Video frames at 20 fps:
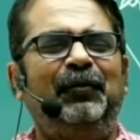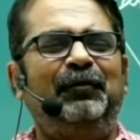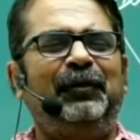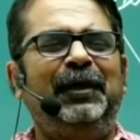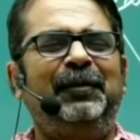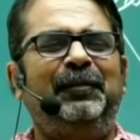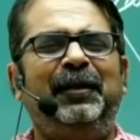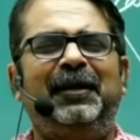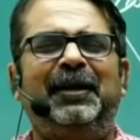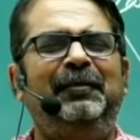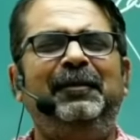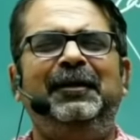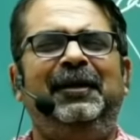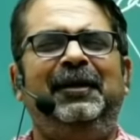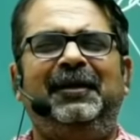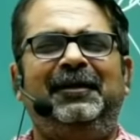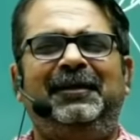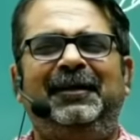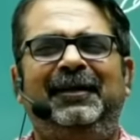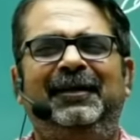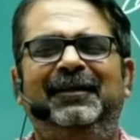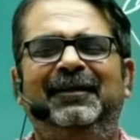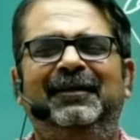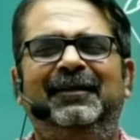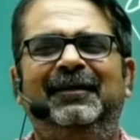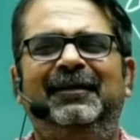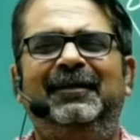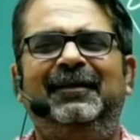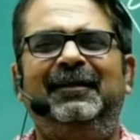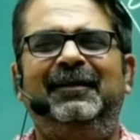दो फ्रंट पर कभी नहीं
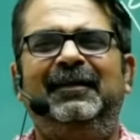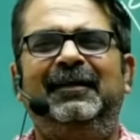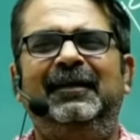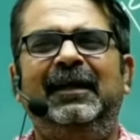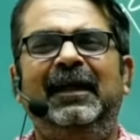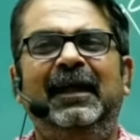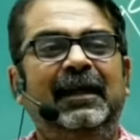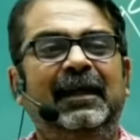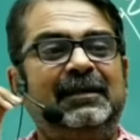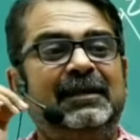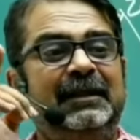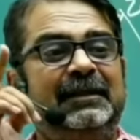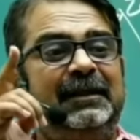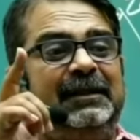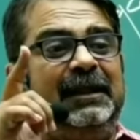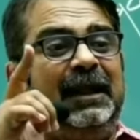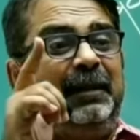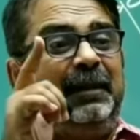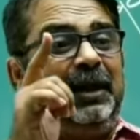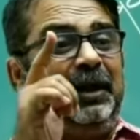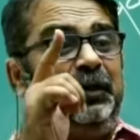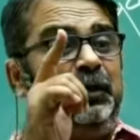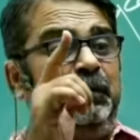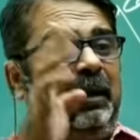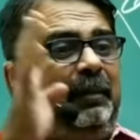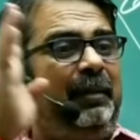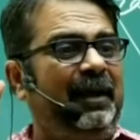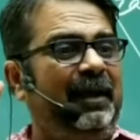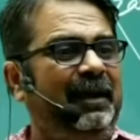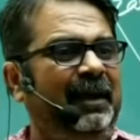लड़ते इसलिए जितने हमारे
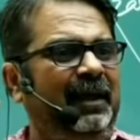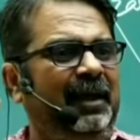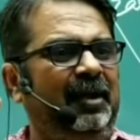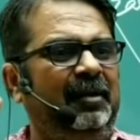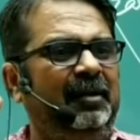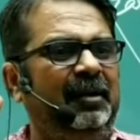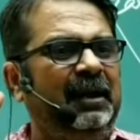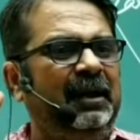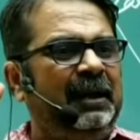युवा भाई हैं